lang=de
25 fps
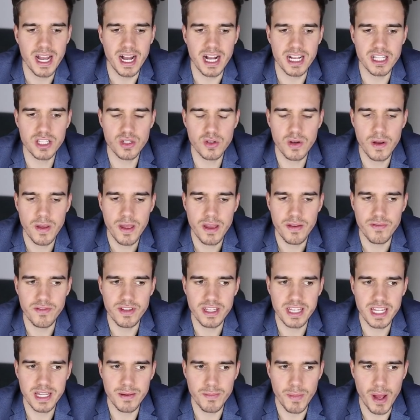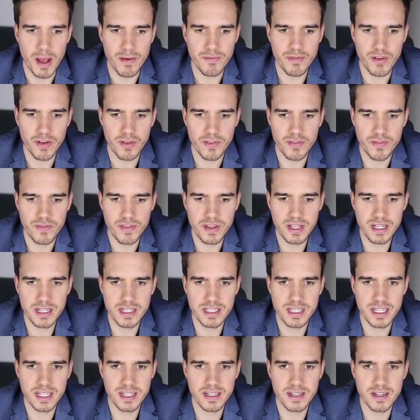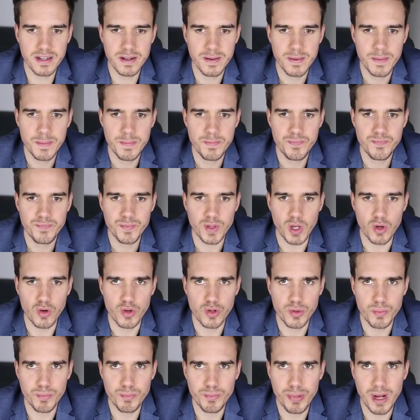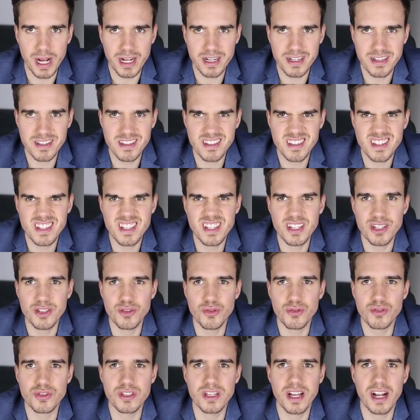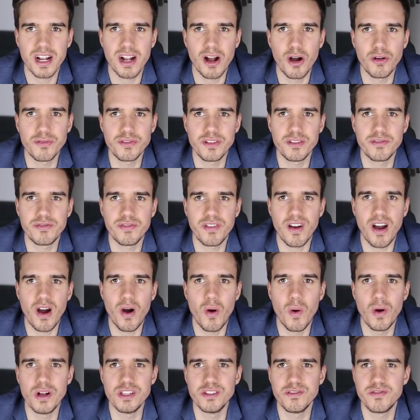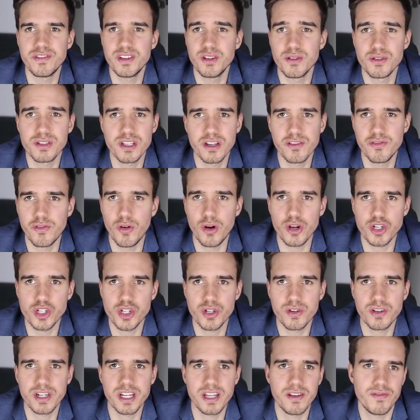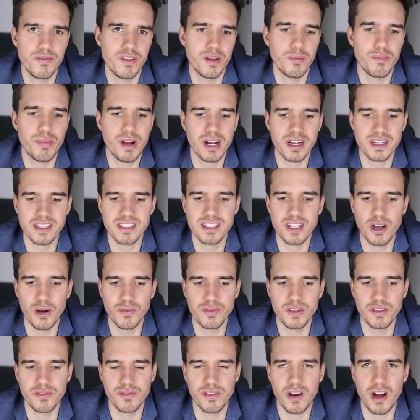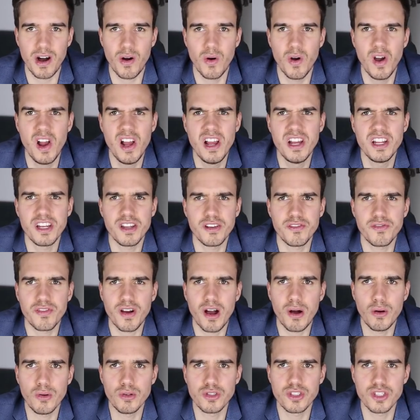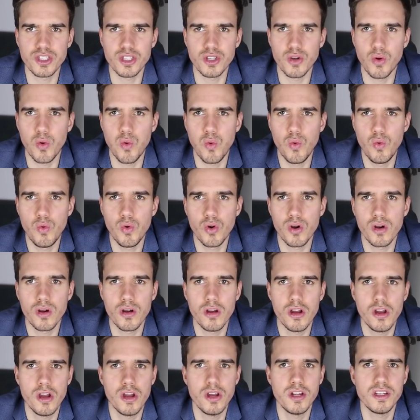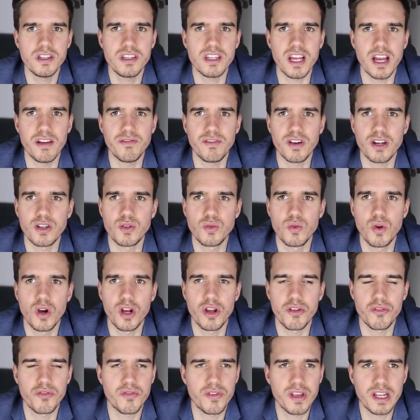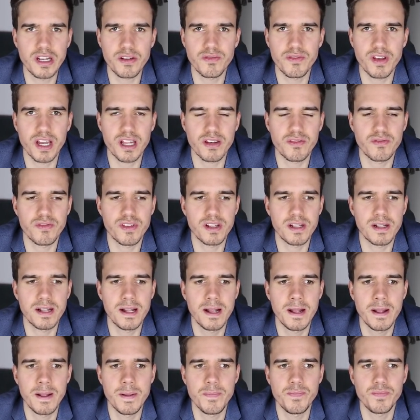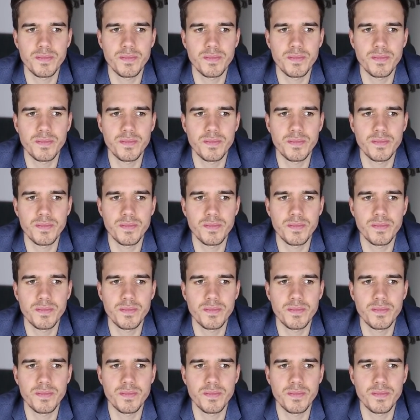Also wir nehmen einfach viele Dinge und packen sie sozusagen auf die Frau. Also viele unserer Vorstellungen nehmen wir, packen sie auf die Frau. Die Frau ist die Hure, die einfach nur gefickt werden will.